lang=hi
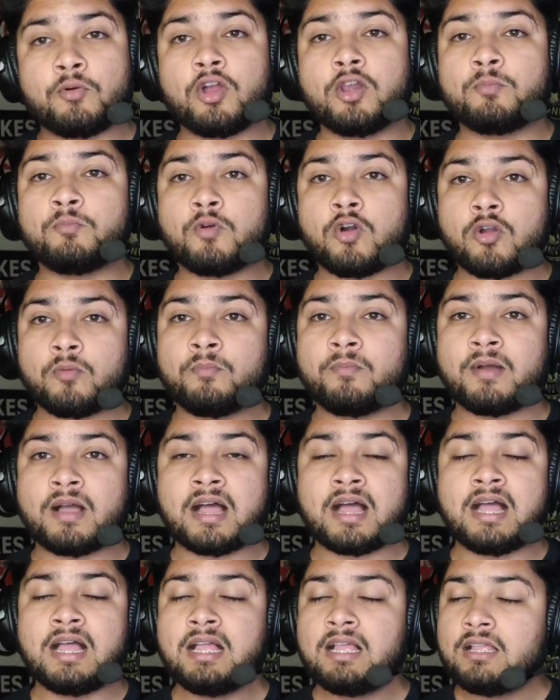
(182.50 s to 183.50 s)
पॉल पोगबा
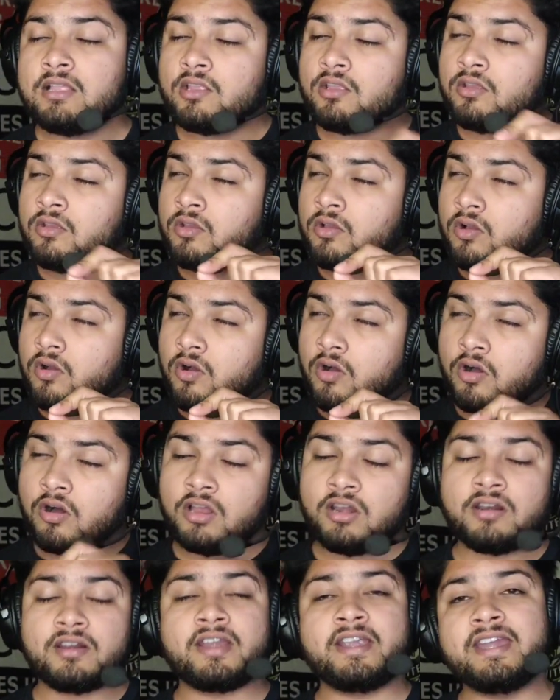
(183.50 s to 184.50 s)

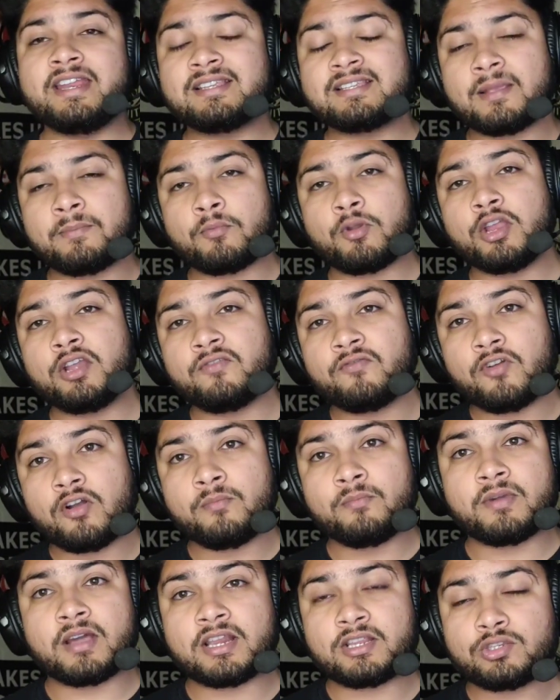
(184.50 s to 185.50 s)
ऑलरेडी सबको
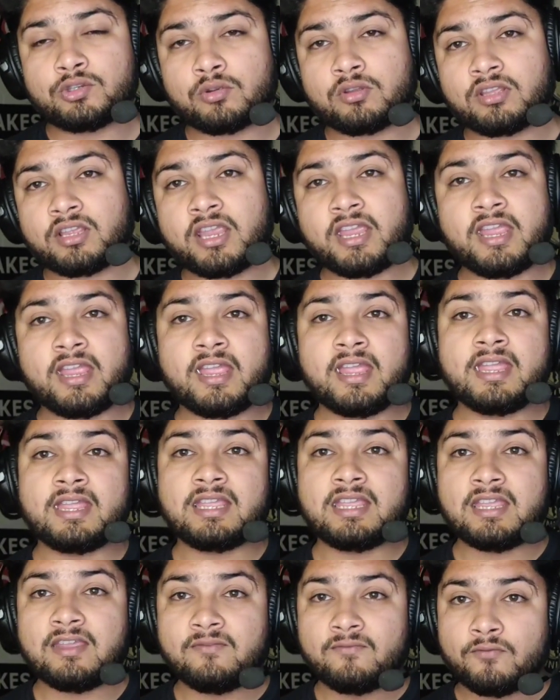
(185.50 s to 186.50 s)
इन्फॉर्म कर चुके हैं
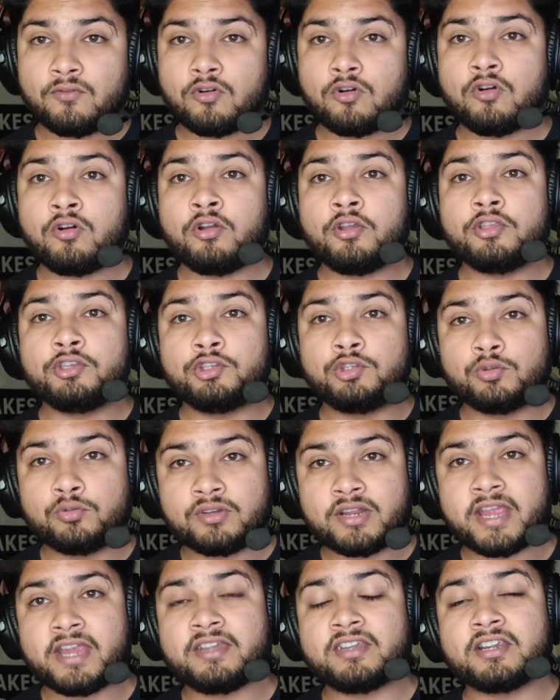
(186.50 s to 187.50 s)
कि वो
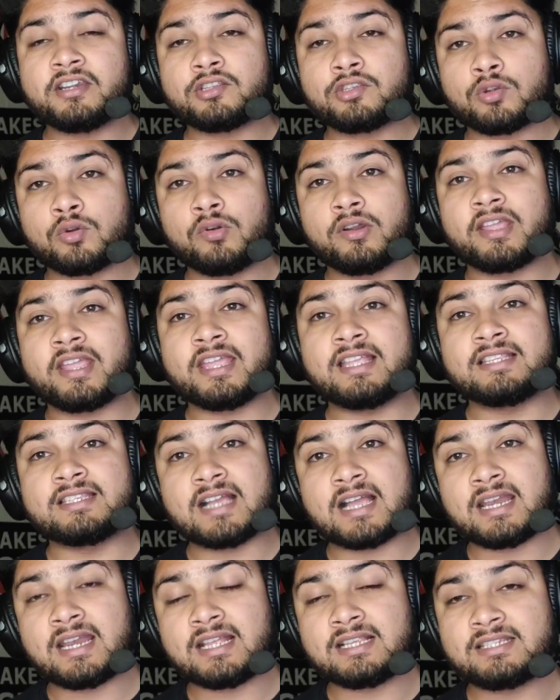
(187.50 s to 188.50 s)
यूनाइटेड छोड़ के
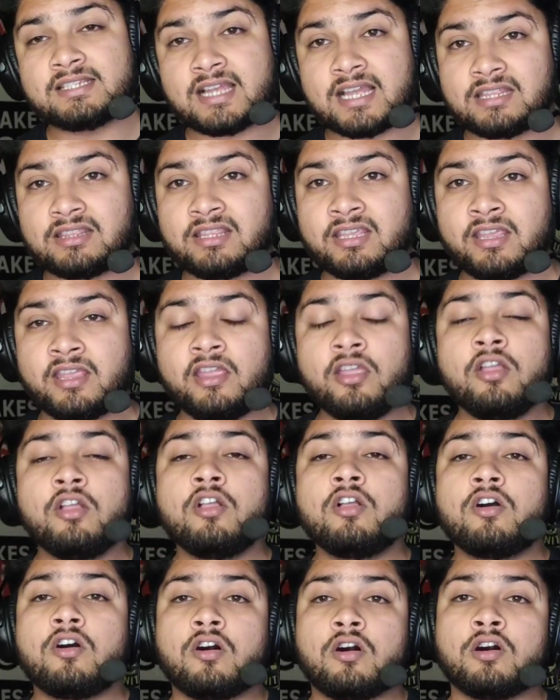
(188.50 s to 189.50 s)
जाना चाहते हैं
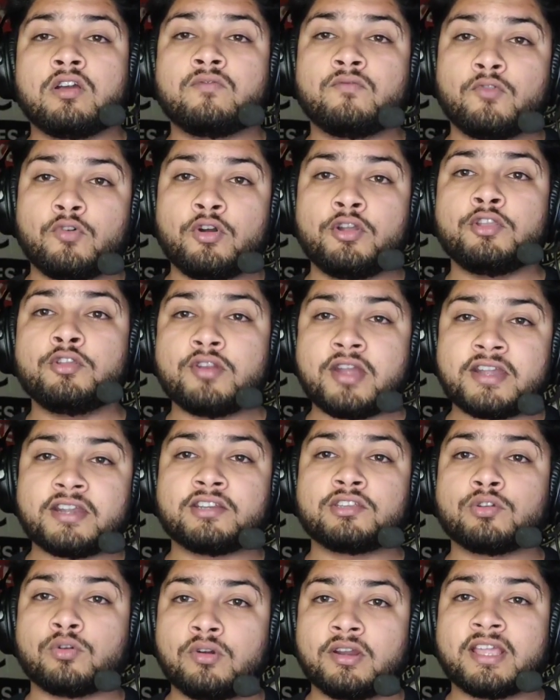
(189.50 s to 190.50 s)
और वो
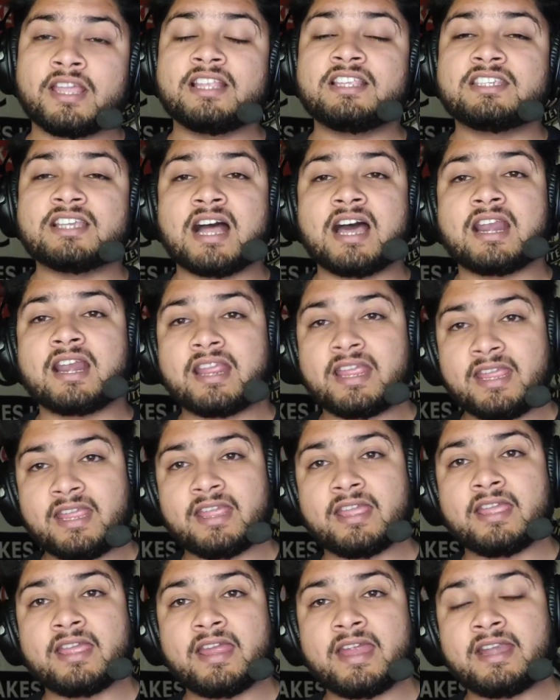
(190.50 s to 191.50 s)
यूनाइटेड छोड़ के जा रहे
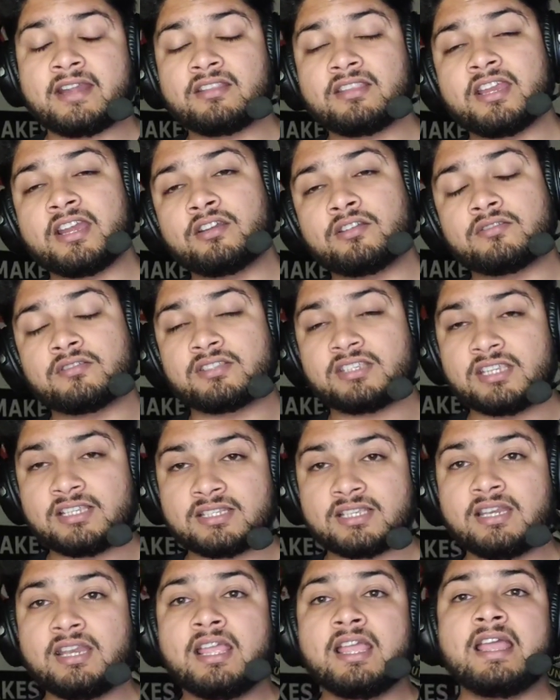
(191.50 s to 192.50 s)
हैं एट द एंड ऑफ द
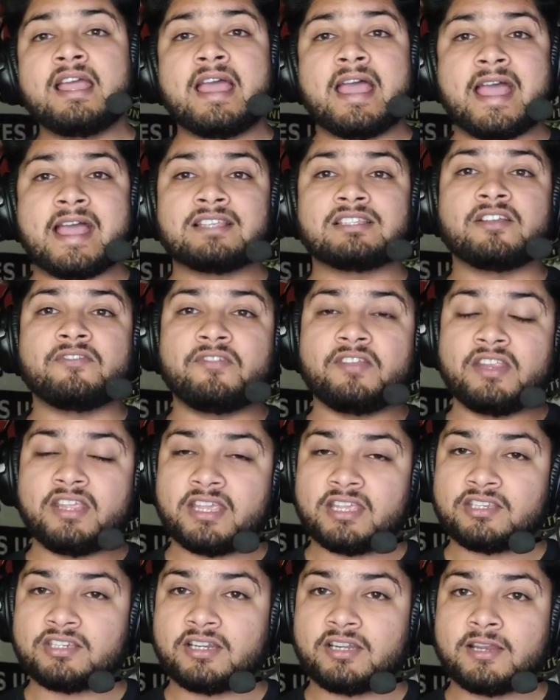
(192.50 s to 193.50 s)
सीजन एज अ फ्री
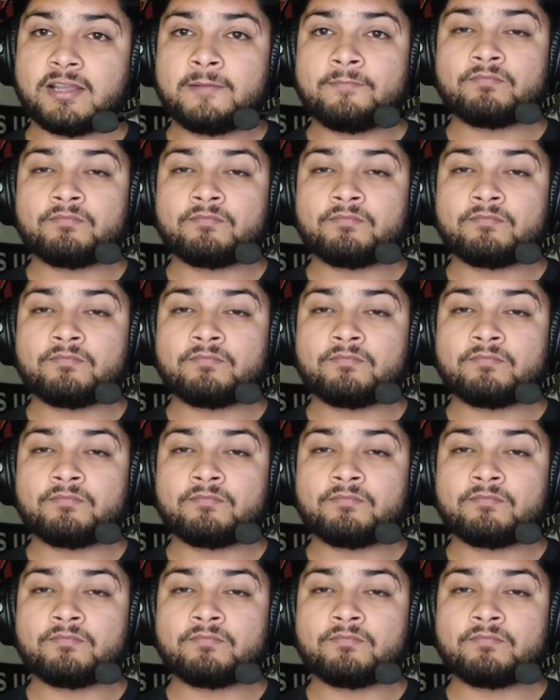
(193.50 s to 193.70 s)
एजेंट